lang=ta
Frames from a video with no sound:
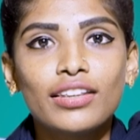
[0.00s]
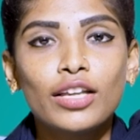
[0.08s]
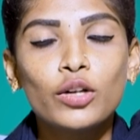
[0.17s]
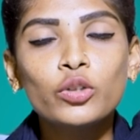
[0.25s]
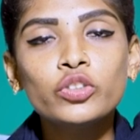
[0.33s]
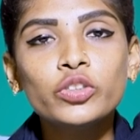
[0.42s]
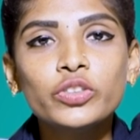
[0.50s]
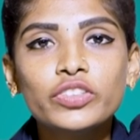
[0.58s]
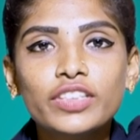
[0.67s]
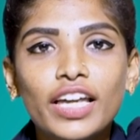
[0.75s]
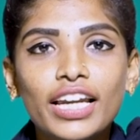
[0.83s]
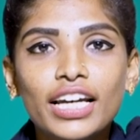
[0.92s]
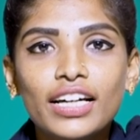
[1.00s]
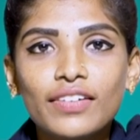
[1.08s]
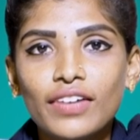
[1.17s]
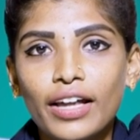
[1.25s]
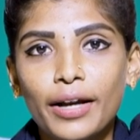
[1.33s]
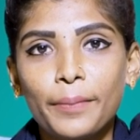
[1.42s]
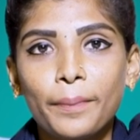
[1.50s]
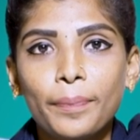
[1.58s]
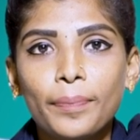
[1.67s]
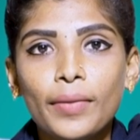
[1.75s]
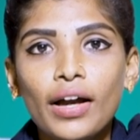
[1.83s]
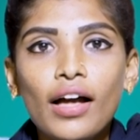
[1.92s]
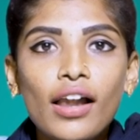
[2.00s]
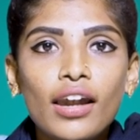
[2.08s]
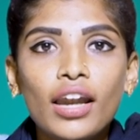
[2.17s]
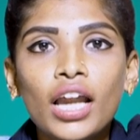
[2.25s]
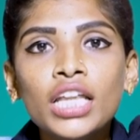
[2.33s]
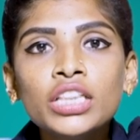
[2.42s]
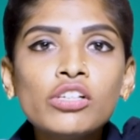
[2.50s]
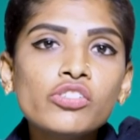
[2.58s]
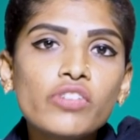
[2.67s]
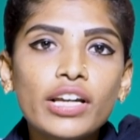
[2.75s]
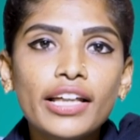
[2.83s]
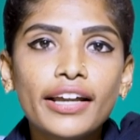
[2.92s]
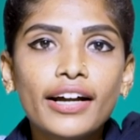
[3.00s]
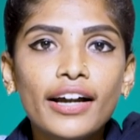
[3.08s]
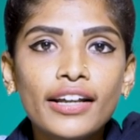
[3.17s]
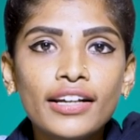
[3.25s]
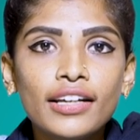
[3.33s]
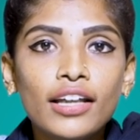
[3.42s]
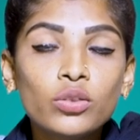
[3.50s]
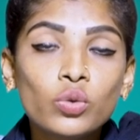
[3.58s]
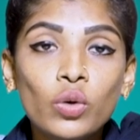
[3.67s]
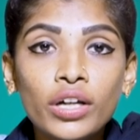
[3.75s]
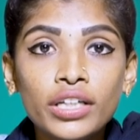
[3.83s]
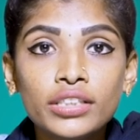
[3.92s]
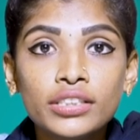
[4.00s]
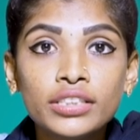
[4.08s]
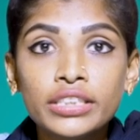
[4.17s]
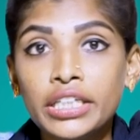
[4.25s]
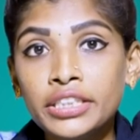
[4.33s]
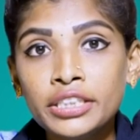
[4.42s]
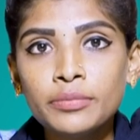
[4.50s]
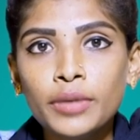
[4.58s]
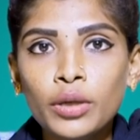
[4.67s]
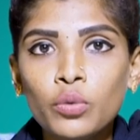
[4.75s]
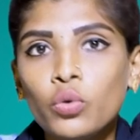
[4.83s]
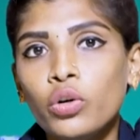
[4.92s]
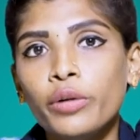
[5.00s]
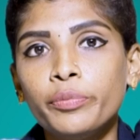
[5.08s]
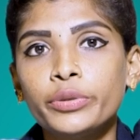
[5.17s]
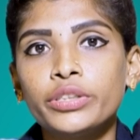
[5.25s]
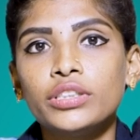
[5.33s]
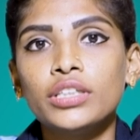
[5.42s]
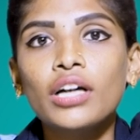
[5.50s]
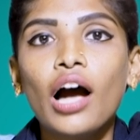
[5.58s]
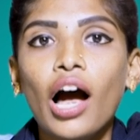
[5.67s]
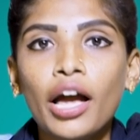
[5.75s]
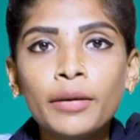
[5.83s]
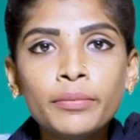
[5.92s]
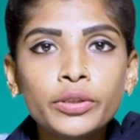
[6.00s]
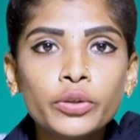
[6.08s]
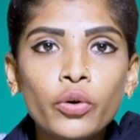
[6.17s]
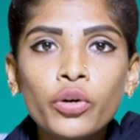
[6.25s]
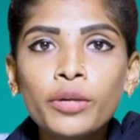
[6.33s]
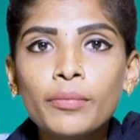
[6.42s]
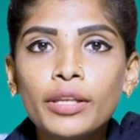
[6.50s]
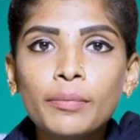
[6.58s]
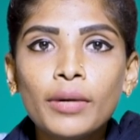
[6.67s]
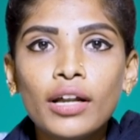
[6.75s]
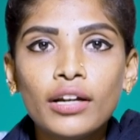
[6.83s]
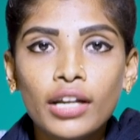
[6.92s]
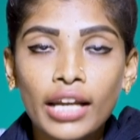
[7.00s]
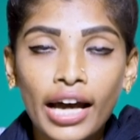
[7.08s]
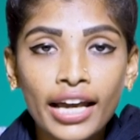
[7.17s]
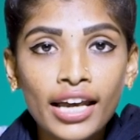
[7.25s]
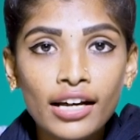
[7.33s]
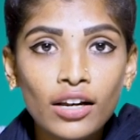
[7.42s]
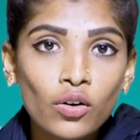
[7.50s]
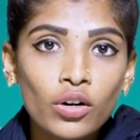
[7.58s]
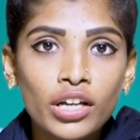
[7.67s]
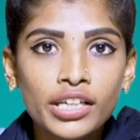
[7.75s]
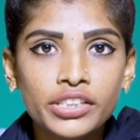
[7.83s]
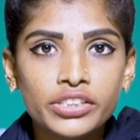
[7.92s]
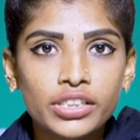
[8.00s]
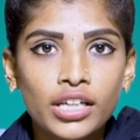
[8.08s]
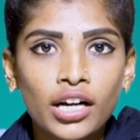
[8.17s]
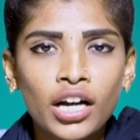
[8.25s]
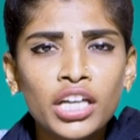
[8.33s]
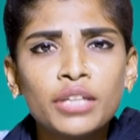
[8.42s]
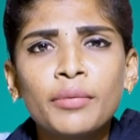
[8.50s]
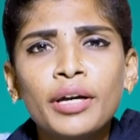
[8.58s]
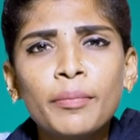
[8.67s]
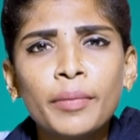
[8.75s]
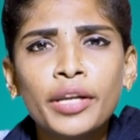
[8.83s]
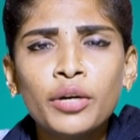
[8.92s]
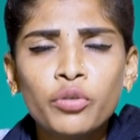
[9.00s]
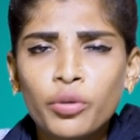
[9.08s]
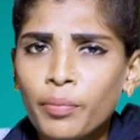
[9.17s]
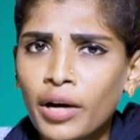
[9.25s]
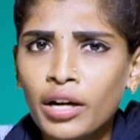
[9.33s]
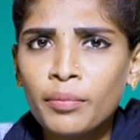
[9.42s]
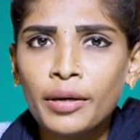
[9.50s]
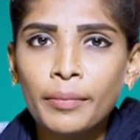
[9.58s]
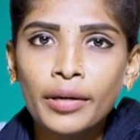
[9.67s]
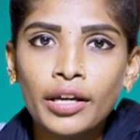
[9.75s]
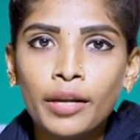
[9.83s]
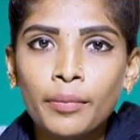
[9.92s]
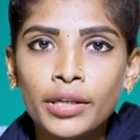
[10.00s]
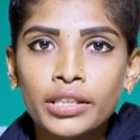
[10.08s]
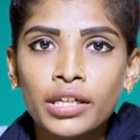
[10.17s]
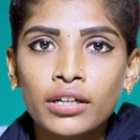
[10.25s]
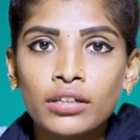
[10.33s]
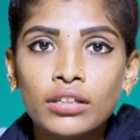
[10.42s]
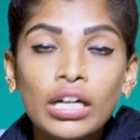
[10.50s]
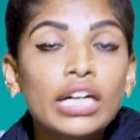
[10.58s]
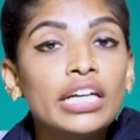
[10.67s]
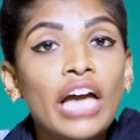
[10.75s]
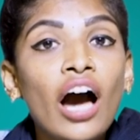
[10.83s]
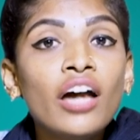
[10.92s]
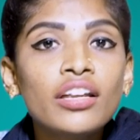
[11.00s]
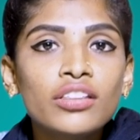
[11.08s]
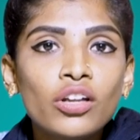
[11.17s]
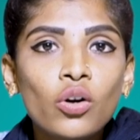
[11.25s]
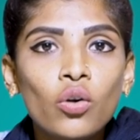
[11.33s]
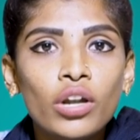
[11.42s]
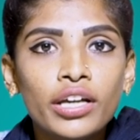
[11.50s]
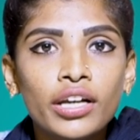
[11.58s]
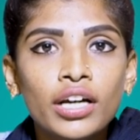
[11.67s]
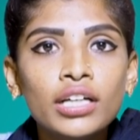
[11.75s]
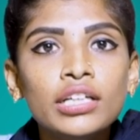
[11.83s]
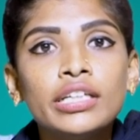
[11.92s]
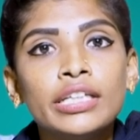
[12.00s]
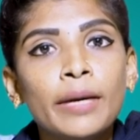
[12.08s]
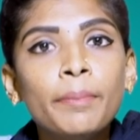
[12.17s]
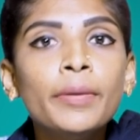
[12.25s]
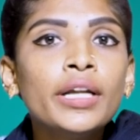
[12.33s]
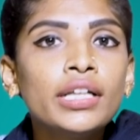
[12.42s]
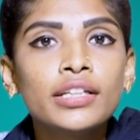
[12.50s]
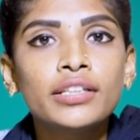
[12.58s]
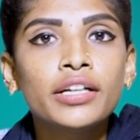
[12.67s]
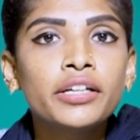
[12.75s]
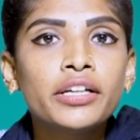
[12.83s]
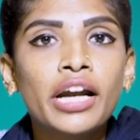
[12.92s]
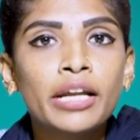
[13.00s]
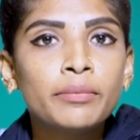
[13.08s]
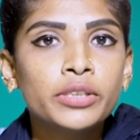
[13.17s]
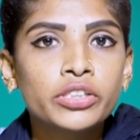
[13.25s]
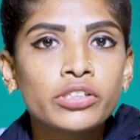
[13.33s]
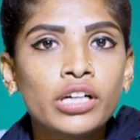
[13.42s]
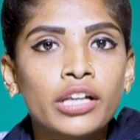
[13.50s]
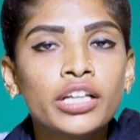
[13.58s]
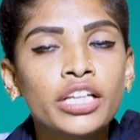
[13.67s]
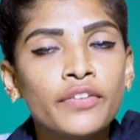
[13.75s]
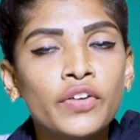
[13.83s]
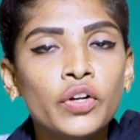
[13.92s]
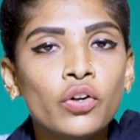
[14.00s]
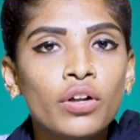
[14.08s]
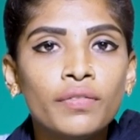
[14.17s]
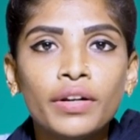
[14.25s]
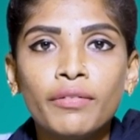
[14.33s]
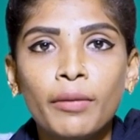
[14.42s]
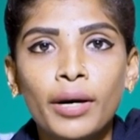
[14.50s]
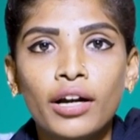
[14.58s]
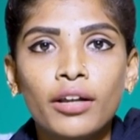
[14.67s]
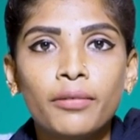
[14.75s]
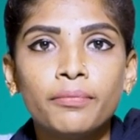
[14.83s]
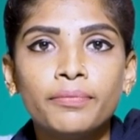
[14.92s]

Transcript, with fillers: த ரூஸ்டோ நியூஸ் நேர்களுக்கு வணக்கம் லலிதா ஜுவல்லரி கடையில துளையிட்டு ரெண்டு பேர் உள்ள புகுந்து ஐம்பது கோடி மதிப்பிலான நகைகளை கொள்ளையடிச்சிருக்காங்க இது மிகப்பெரிய ஒரு பரபரப்பை ஏற்படுத்தியிருக்கு யார் அந்த கொள்ளையர்கள் எப்படி இந்த திருட்டு நடைபெற்றதுங்கிறத இந்த வீடியோல விரிவா பார்க்கலாம்